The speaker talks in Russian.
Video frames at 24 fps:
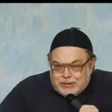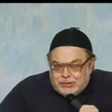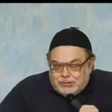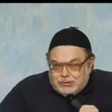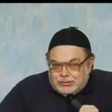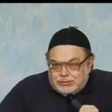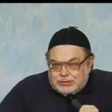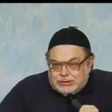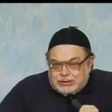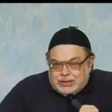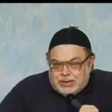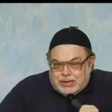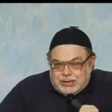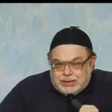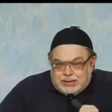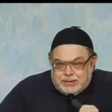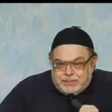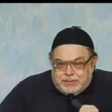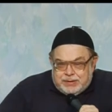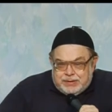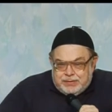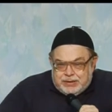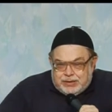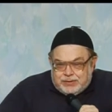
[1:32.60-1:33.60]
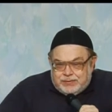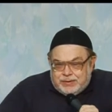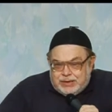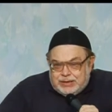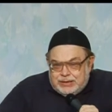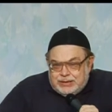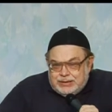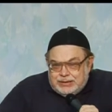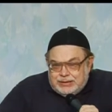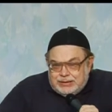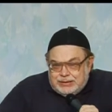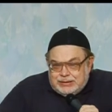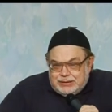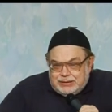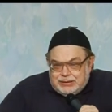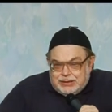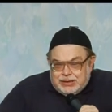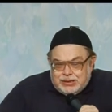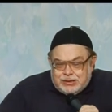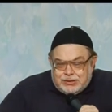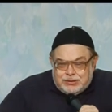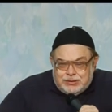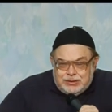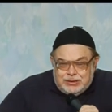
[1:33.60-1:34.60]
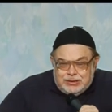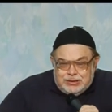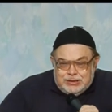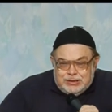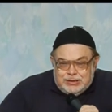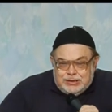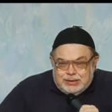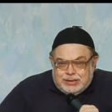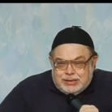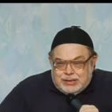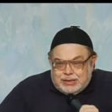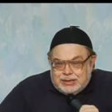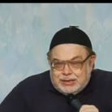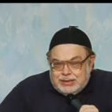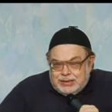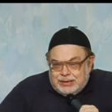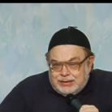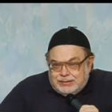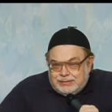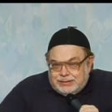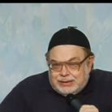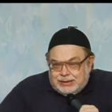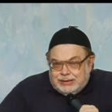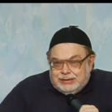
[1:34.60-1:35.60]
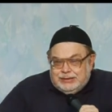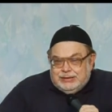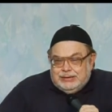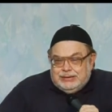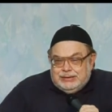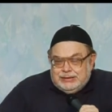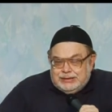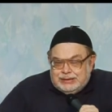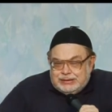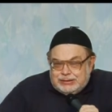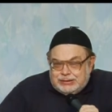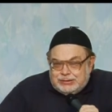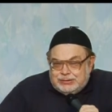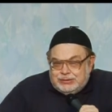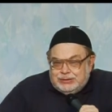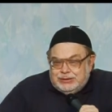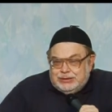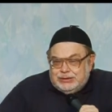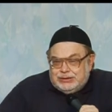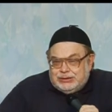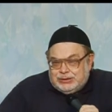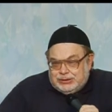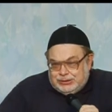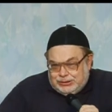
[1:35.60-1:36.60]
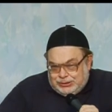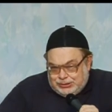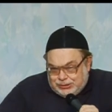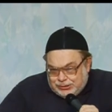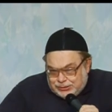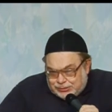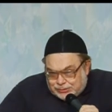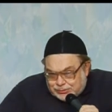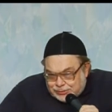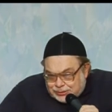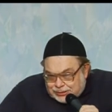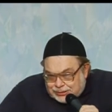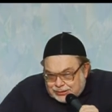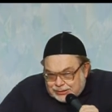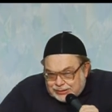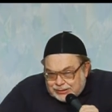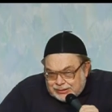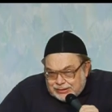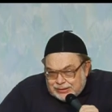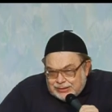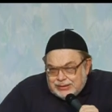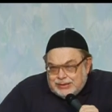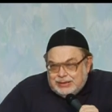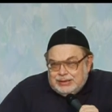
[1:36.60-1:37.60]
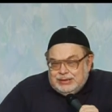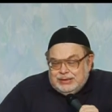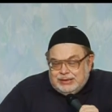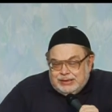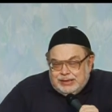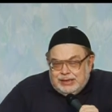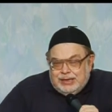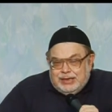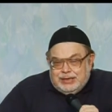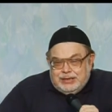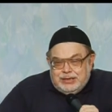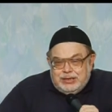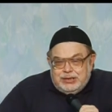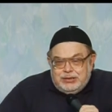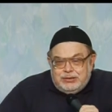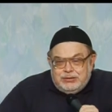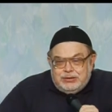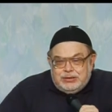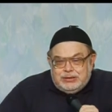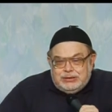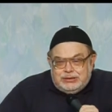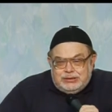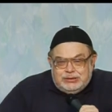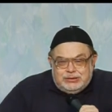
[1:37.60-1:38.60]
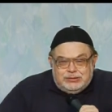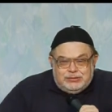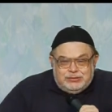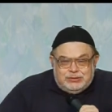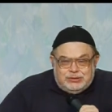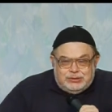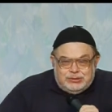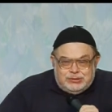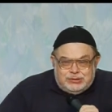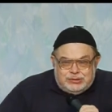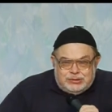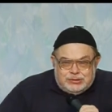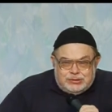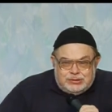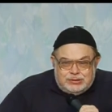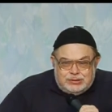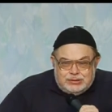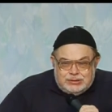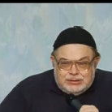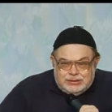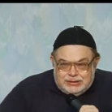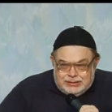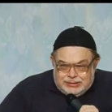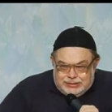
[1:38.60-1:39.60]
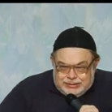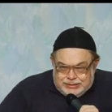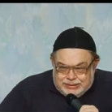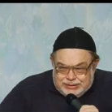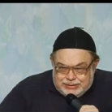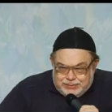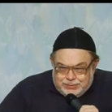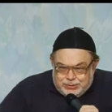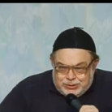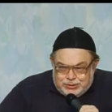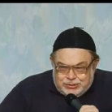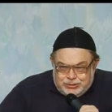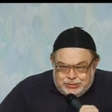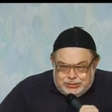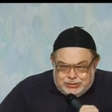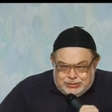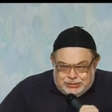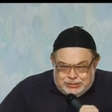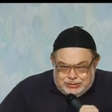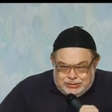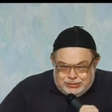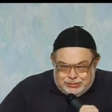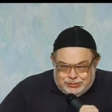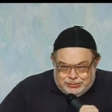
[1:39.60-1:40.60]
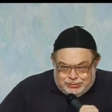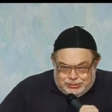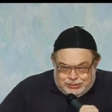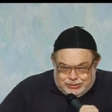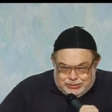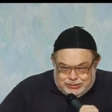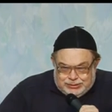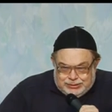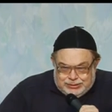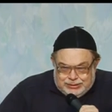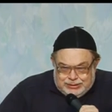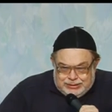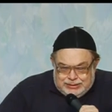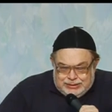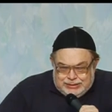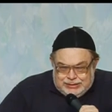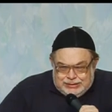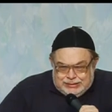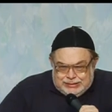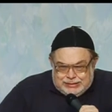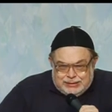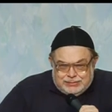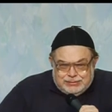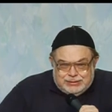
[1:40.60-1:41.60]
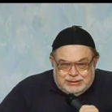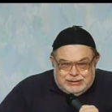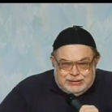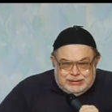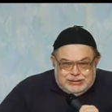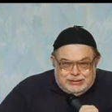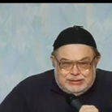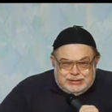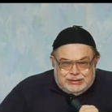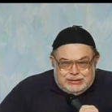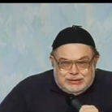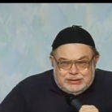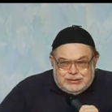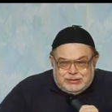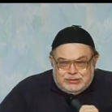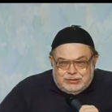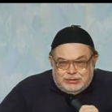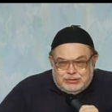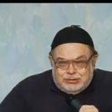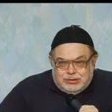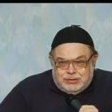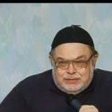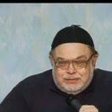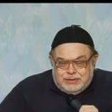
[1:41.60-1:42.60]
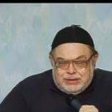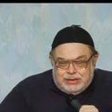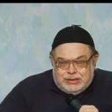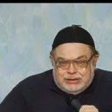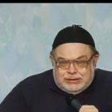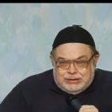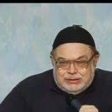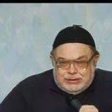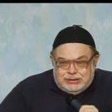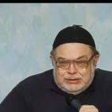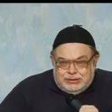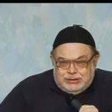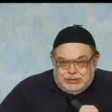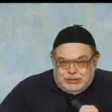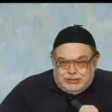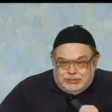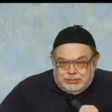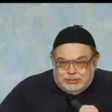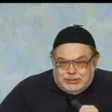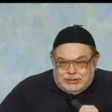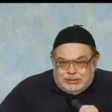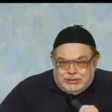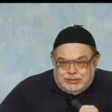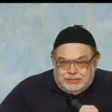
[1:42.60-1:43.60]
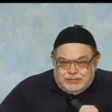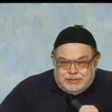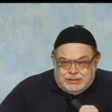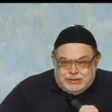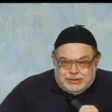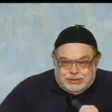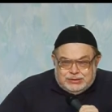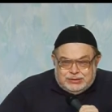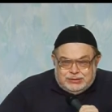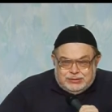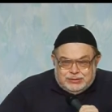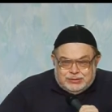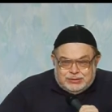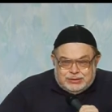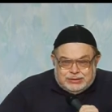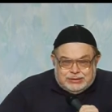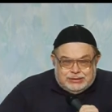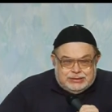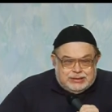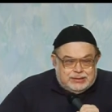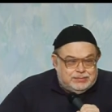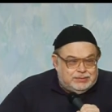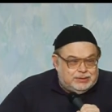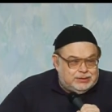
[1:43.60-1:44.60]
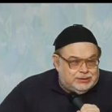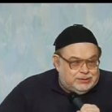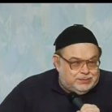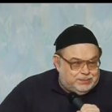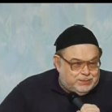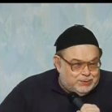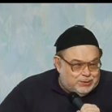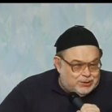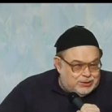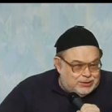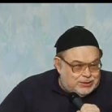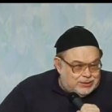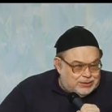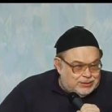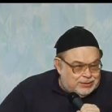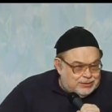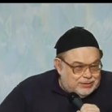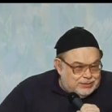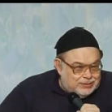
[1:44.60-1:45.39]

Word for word: то вот как, например, в Англии король или королева, они есть, но есть конституция, и они эту конституцию что? Не могут нарушить. Самое интересное, что творец конституции, творец Торы сам Господь.